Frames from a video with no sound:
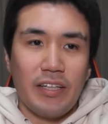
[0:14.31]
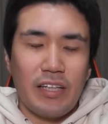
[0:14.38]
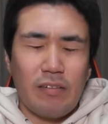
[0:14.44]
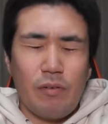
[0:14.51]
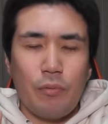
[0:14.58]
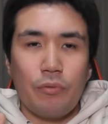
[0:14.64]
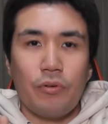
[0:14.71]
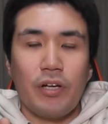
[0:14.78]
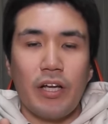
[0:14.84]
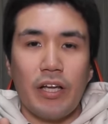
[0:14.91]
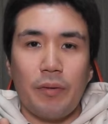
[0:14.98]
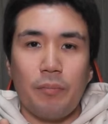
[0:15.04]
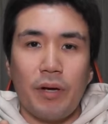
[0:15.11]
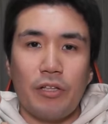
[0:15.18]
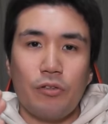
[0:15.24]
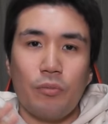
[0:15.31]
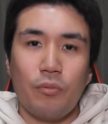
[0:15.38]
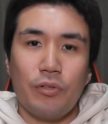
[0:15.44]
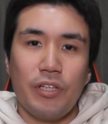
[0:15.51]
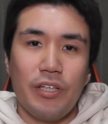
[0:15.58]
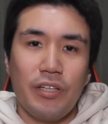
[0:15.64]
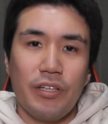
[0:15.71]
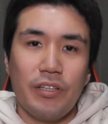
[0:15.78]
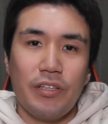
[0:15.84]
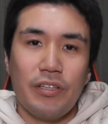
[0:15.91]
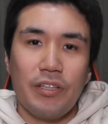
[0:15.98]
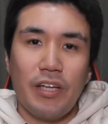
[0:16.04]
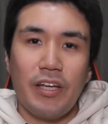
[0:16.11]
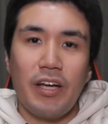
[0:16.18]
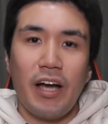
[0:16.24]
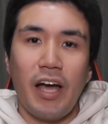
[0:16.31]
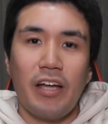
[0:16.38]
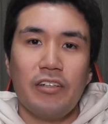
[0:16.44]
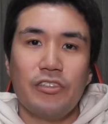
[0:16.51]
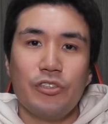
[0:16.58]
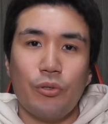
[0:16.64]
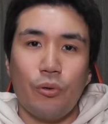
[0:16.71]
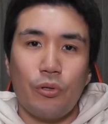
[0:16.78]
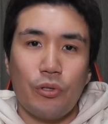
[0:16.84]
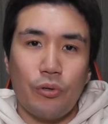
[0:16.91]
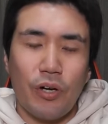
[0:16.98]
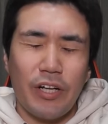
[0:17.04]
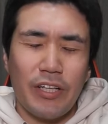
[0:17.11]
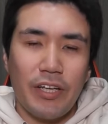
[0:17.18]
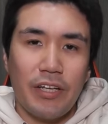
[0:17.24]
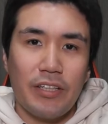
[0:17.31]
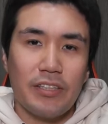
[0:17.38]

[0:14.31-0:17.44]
食べ物がね、まともに手に入る状況がね、